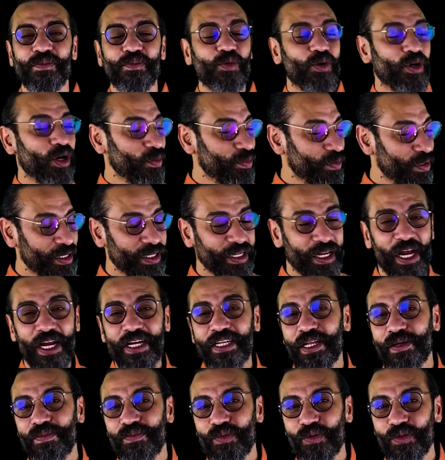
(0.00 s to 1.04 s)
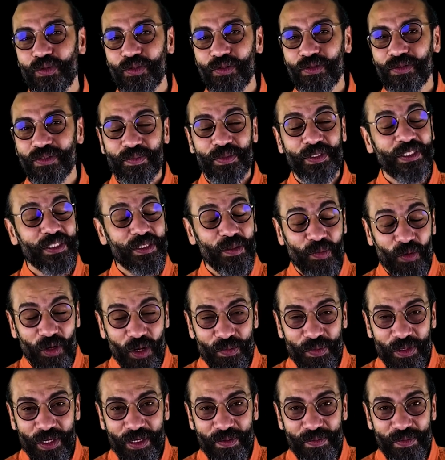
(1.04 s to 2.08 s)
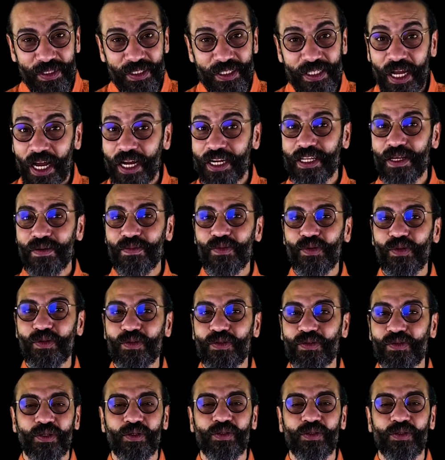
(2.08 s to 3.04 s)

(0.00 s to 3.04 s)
Bu kaplanı nereden buldun? Biz de bulabilir miyiz? Nereden buldun?